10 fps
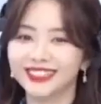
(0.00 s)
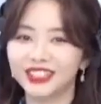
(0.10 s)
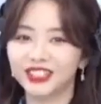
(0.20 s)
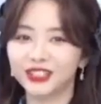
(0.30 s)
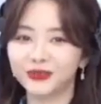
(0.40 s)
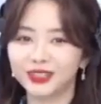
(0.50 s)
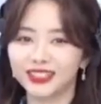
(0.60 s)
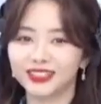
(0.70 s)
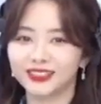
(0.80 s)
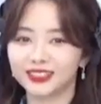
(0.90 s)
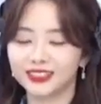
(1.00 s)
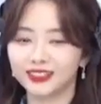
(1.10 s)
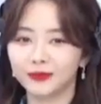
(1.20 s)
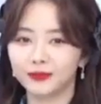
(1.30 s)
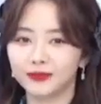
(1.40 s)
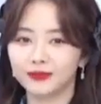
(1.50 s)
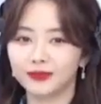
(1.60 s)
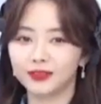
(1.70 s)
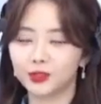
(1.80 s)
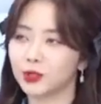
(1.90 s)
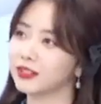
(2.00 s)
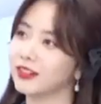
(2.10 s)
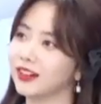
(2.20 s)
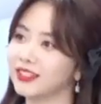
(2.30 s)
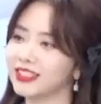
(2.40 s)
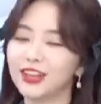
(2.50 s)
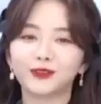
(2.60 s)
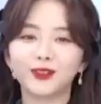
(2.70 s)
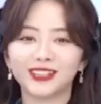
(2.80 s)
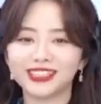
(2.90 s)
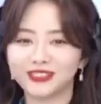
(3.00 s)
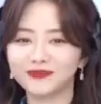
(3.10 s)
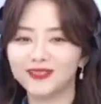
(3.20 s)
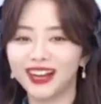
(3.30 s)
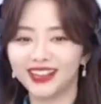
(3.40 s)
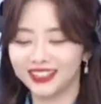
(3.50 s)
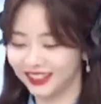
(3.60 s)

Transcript: 因为就是向风而行吧，